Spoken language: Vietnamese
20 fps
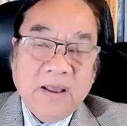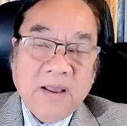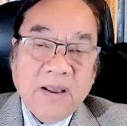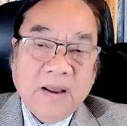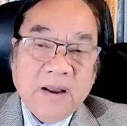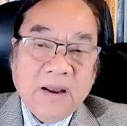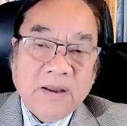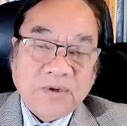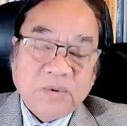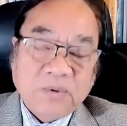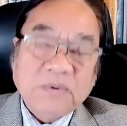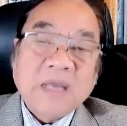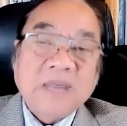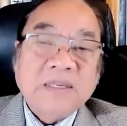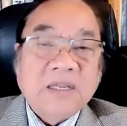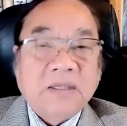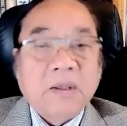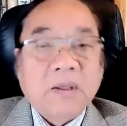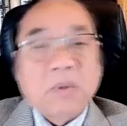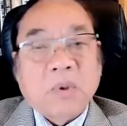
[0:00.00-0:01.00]
À, chúng ta sẽ
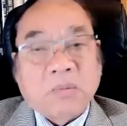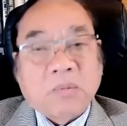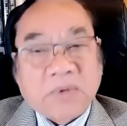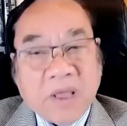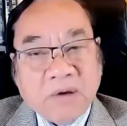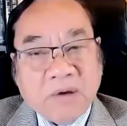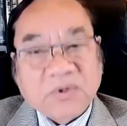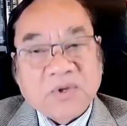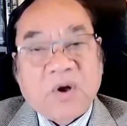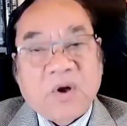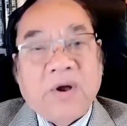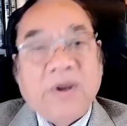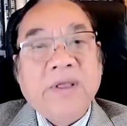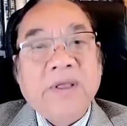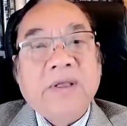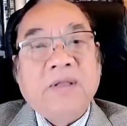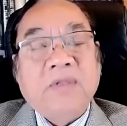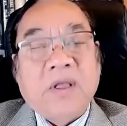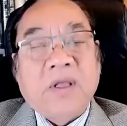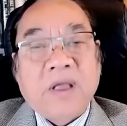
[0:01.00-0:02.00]
tiếp tục theo dõi
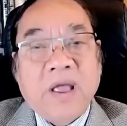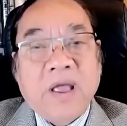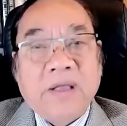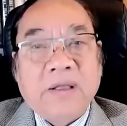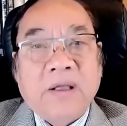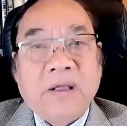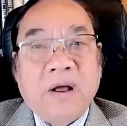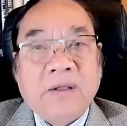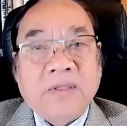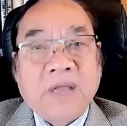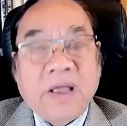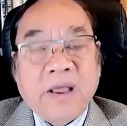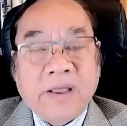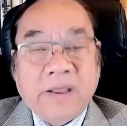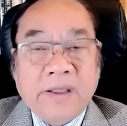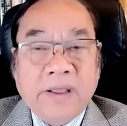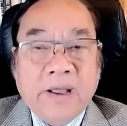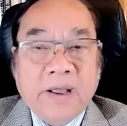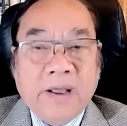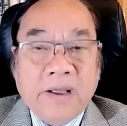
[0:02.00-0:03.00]
cái tình hình ở tại